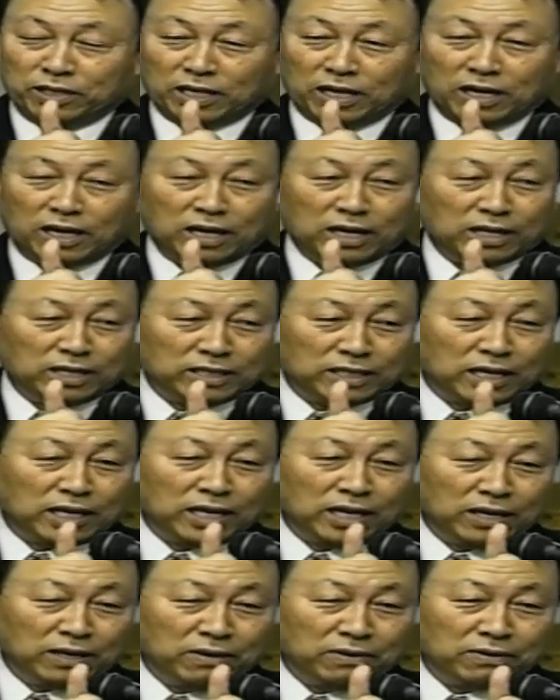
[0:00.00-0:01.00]
平时我
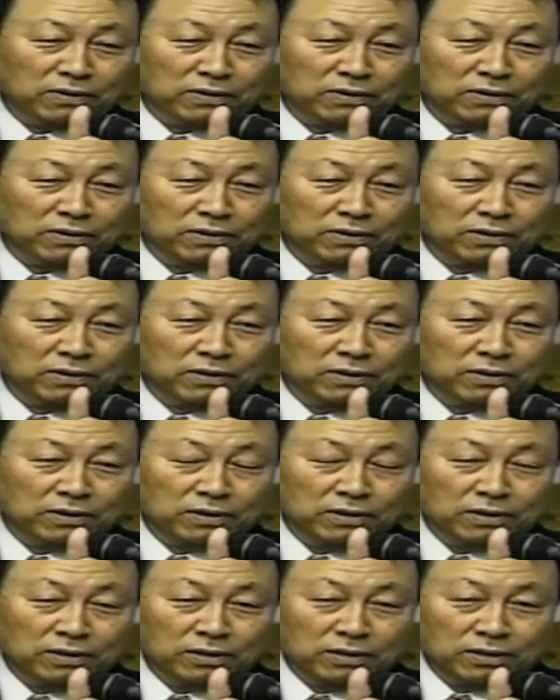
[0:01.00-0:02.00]
们都说：“哎呀，把上
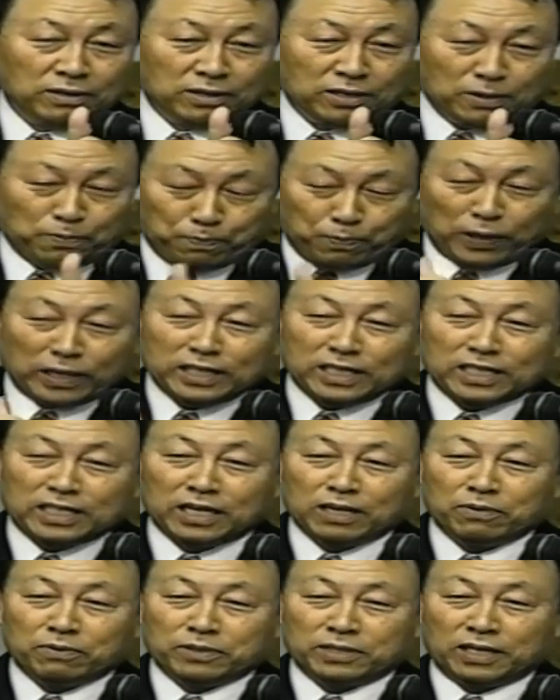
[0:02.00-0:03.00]
帝放在第一
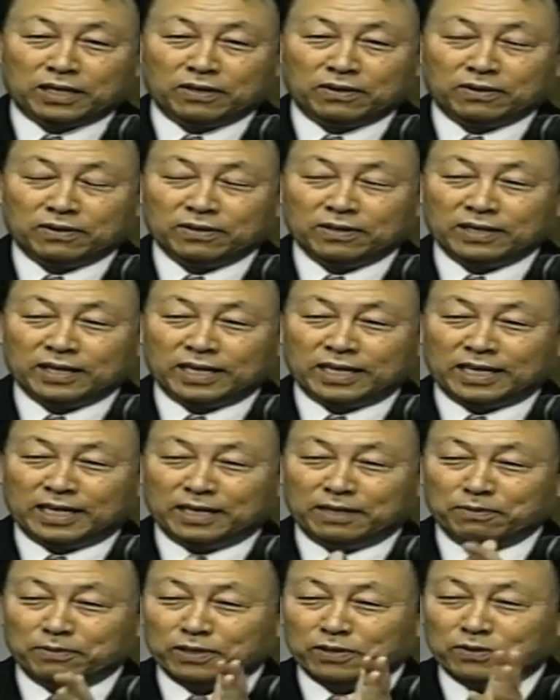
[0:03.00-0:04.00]
位。”但是遇
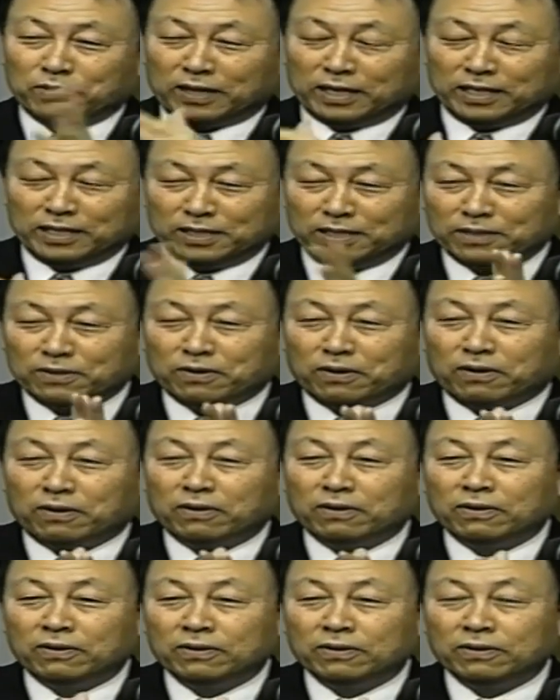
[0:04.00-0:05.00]
到着急的事
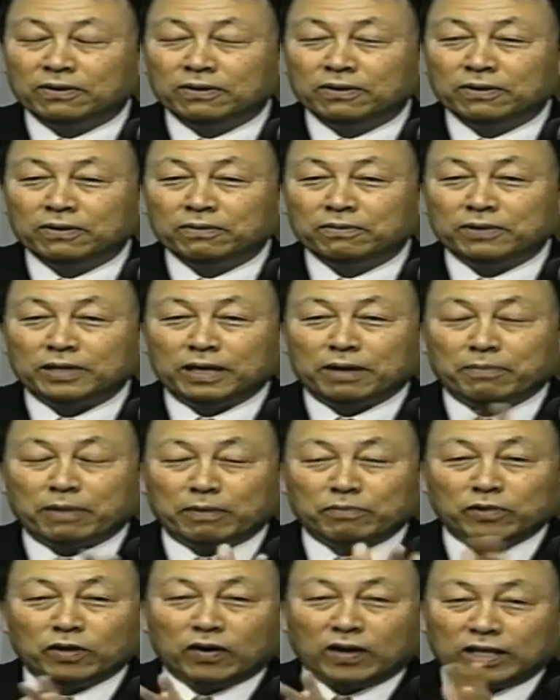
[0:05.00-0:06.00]
情了，
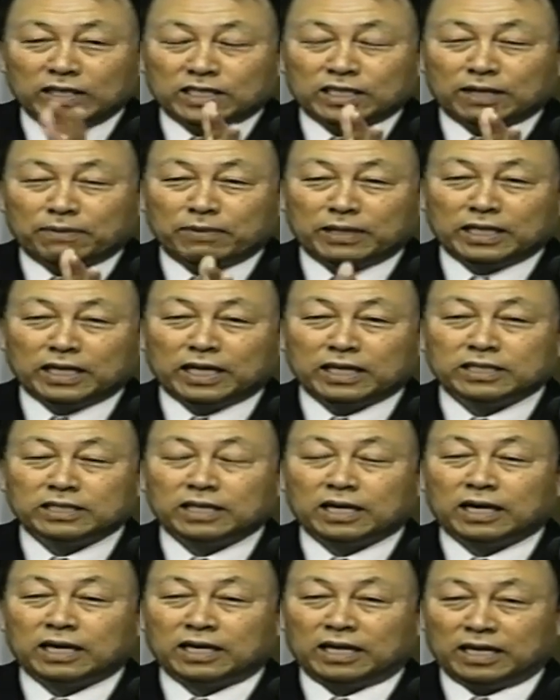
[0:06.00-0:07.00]
就开始
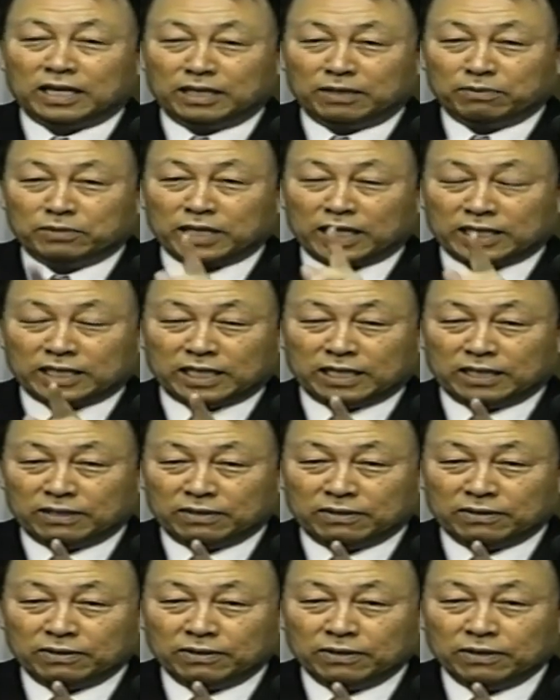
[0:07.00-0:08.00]
为所欲为。
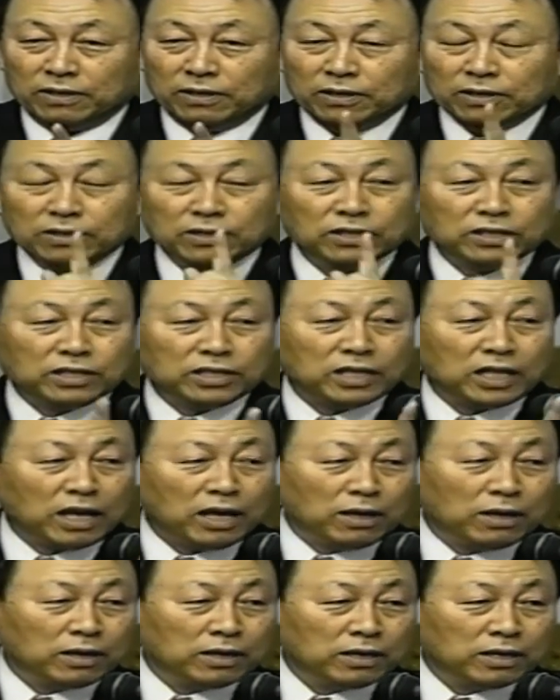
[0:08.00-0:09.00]
把上
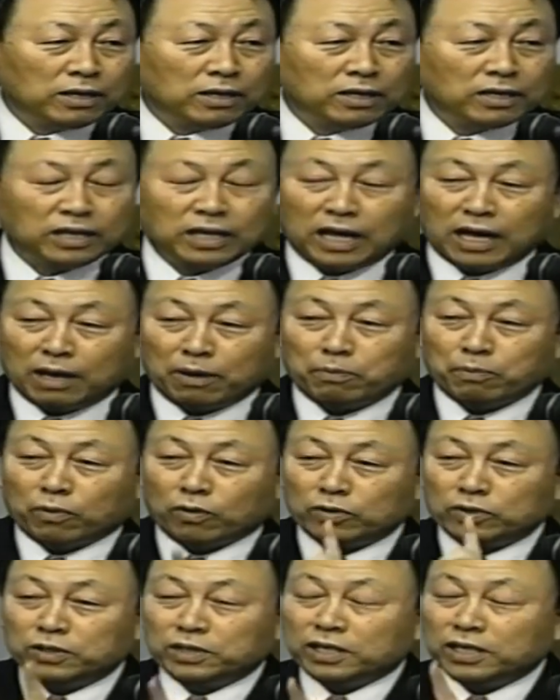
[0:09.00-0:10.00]
帝放在第二位，
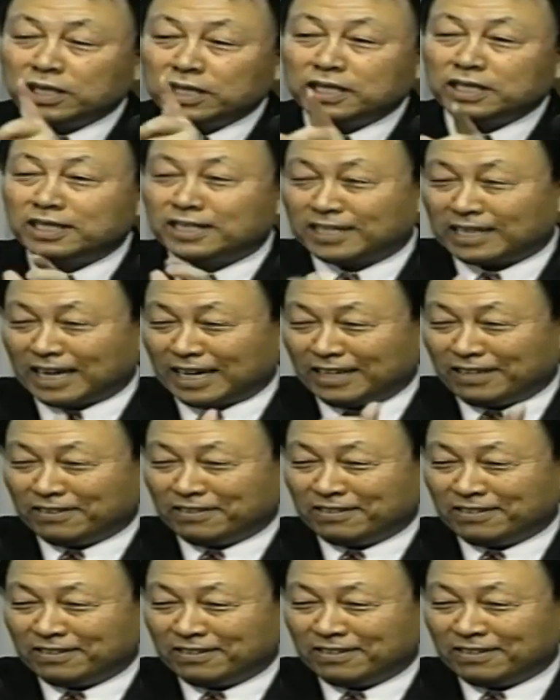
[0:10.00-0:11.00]

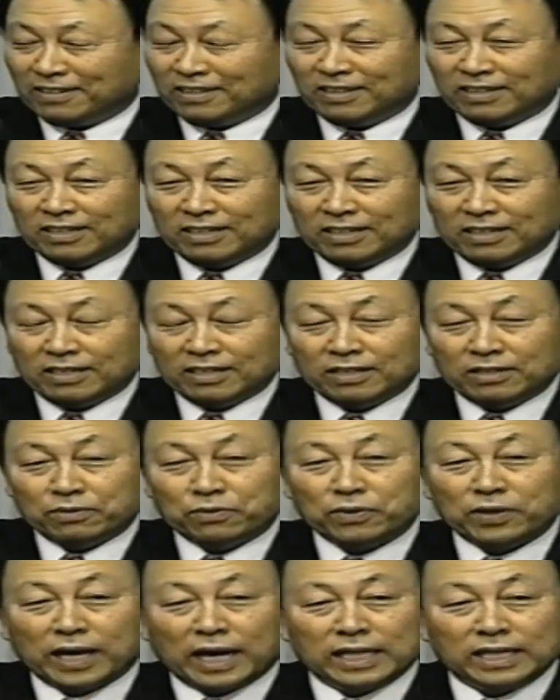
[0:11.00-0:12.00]
这就是我们的本
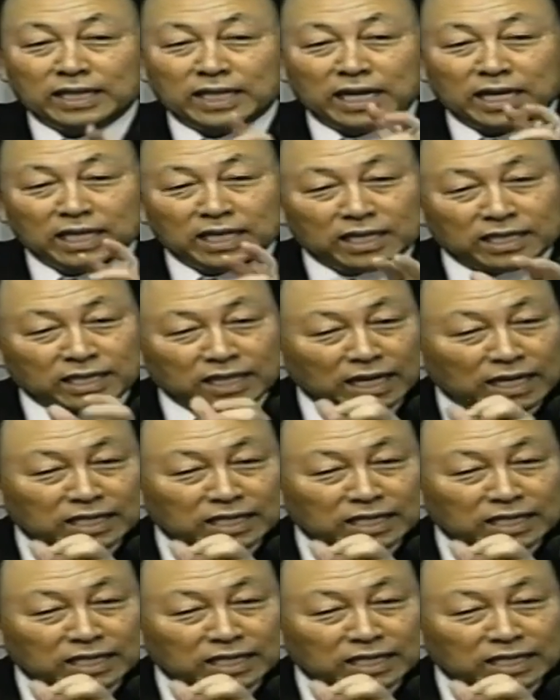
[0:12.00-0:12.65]
性又露出